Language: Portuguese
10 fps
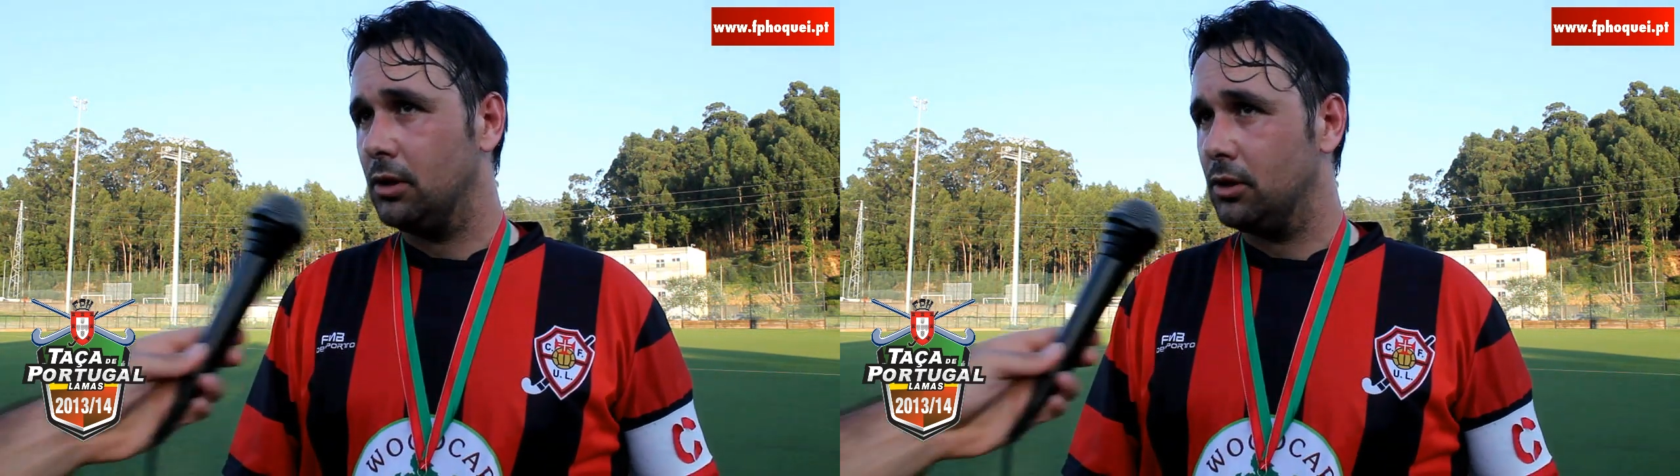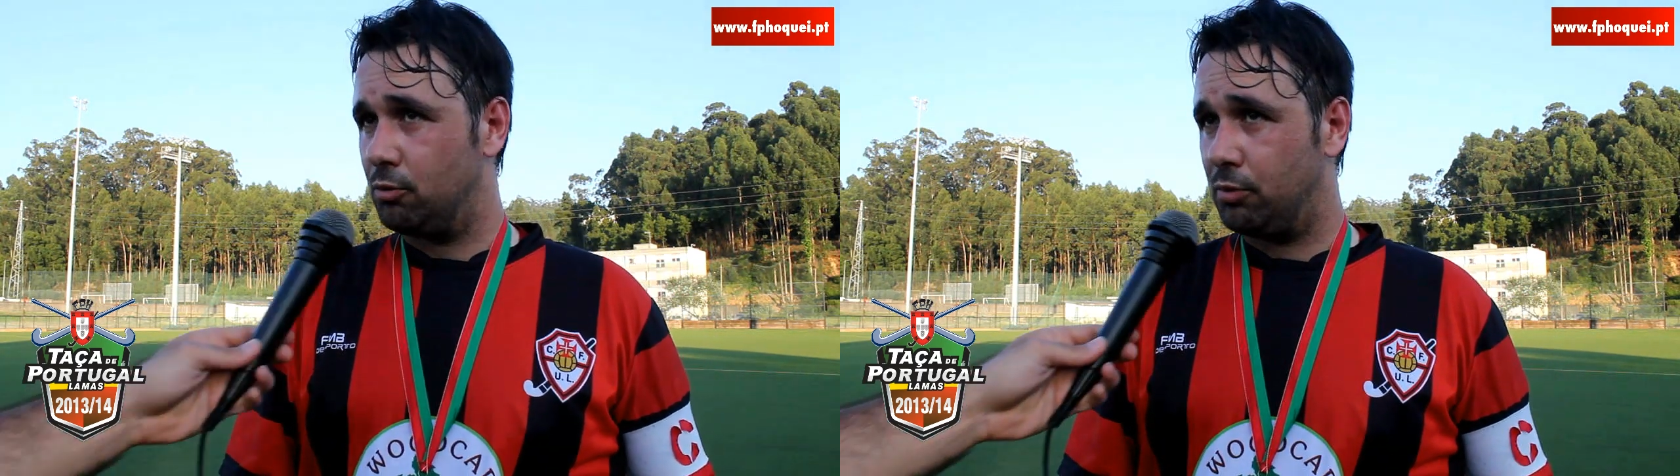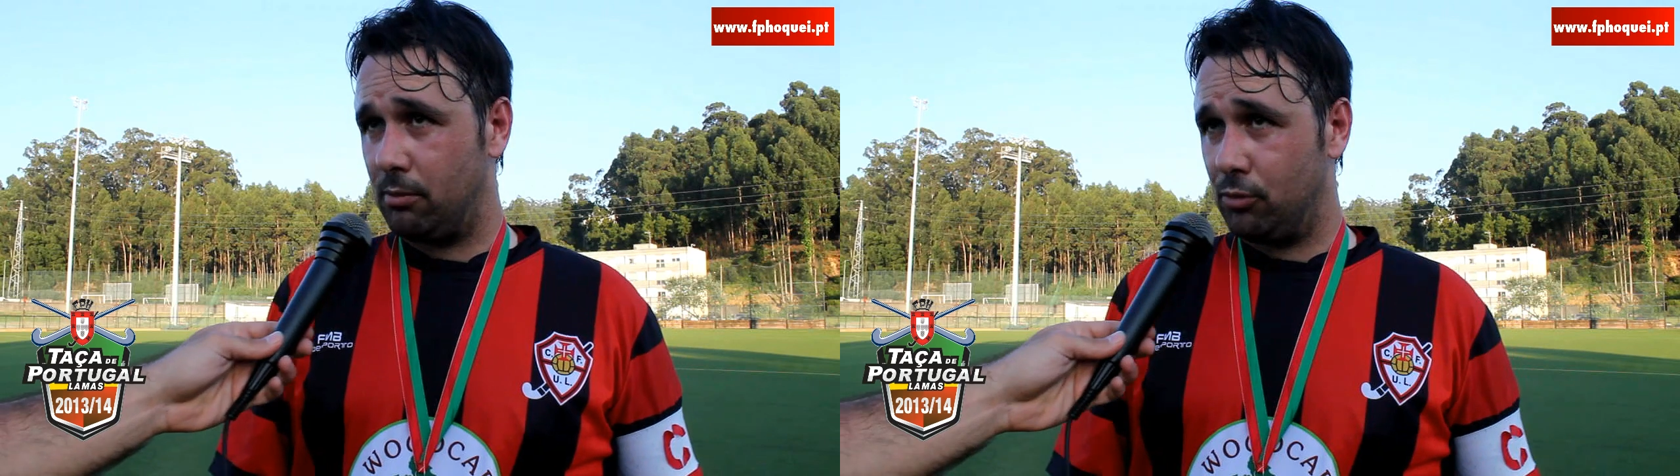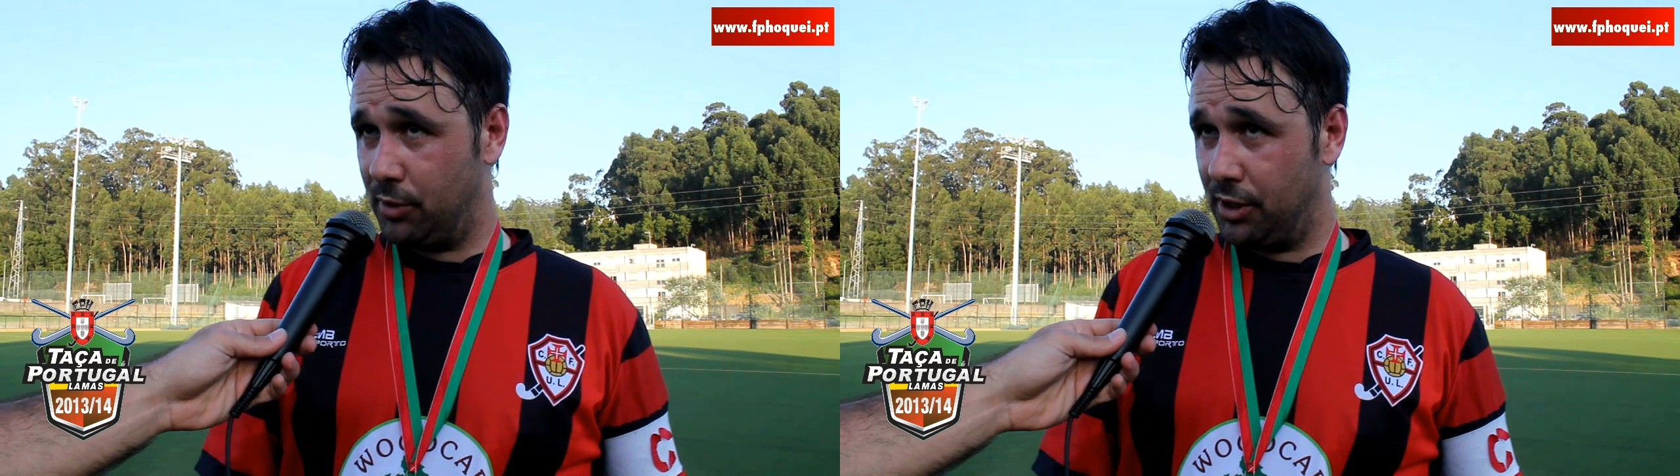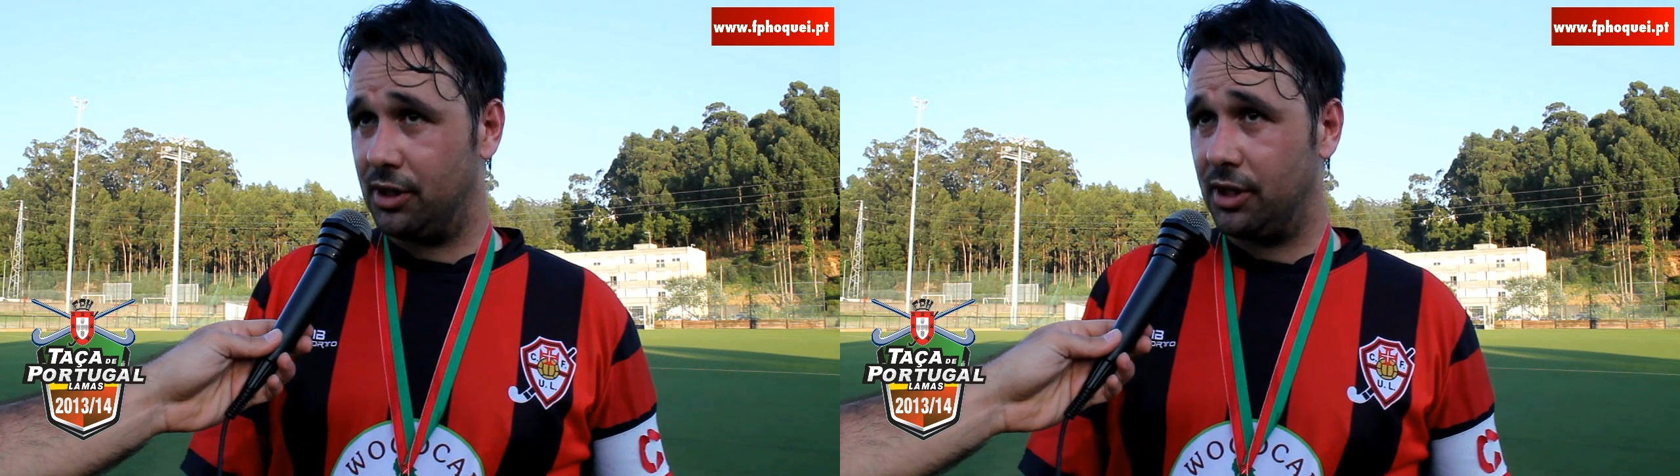Esperamos
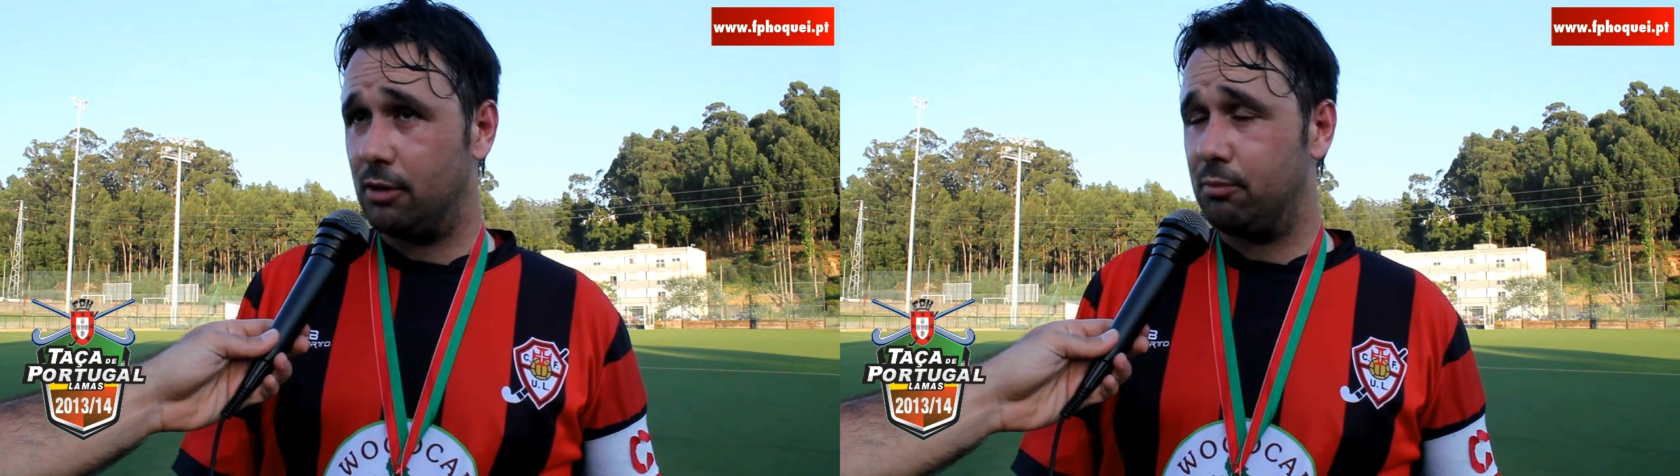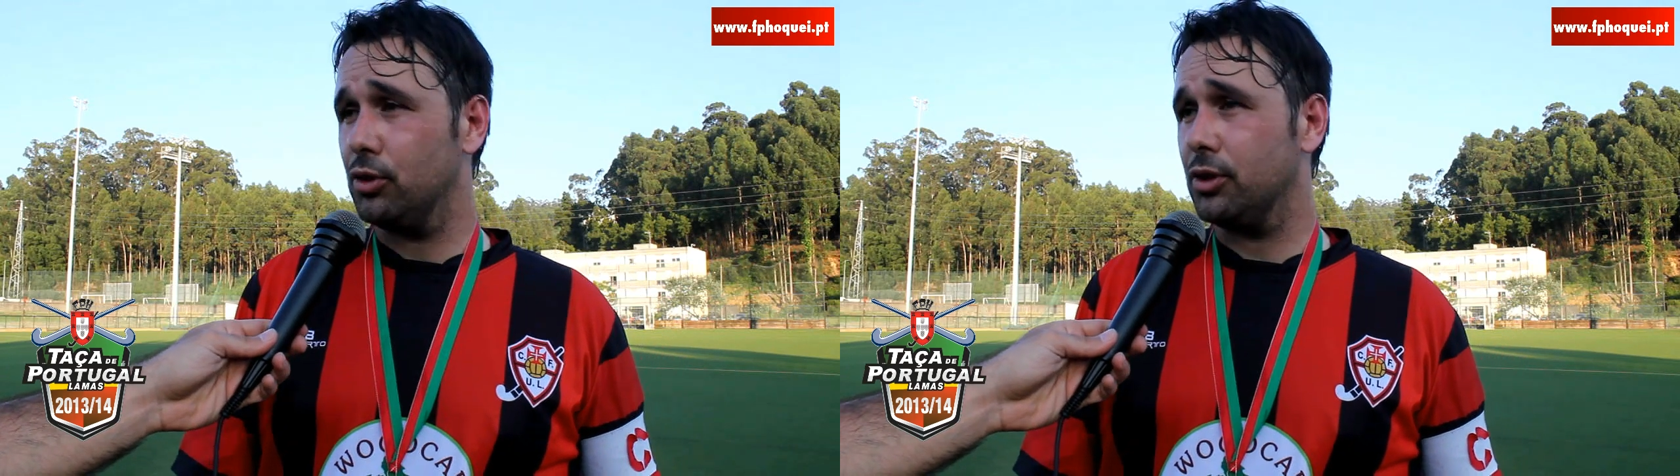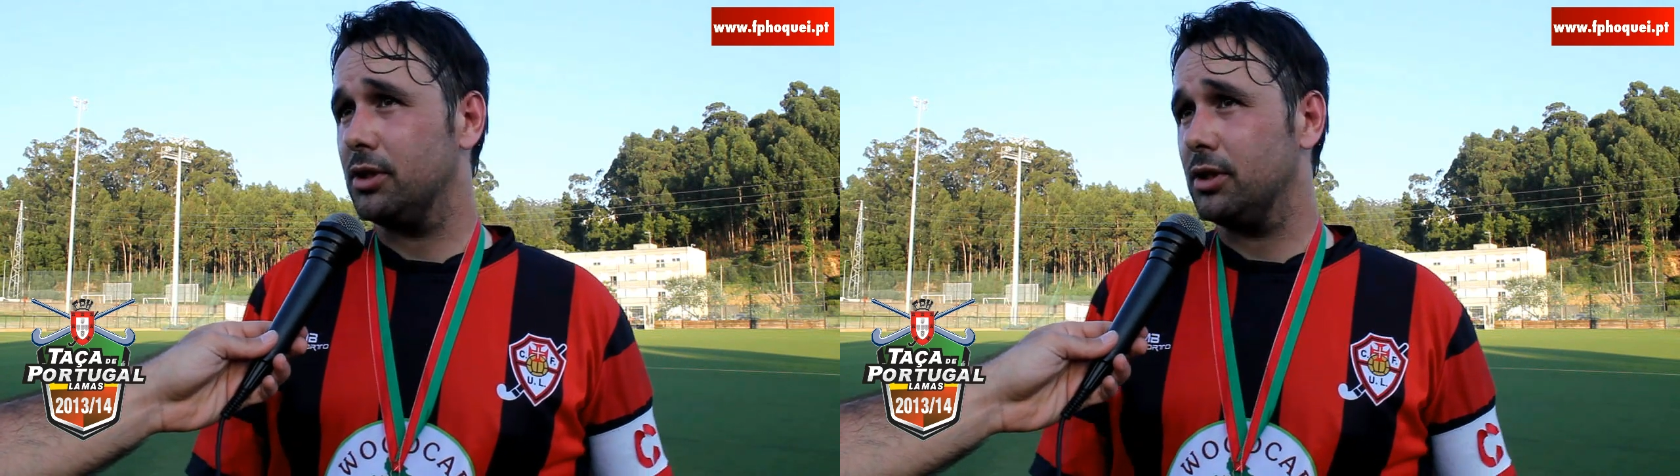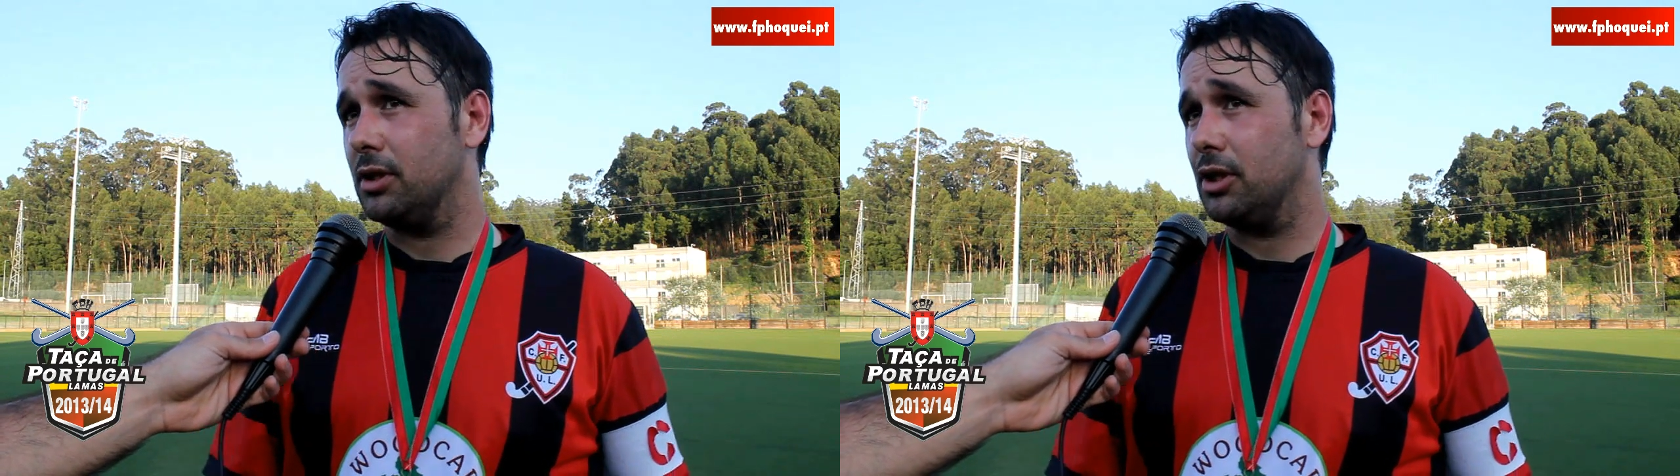manter porque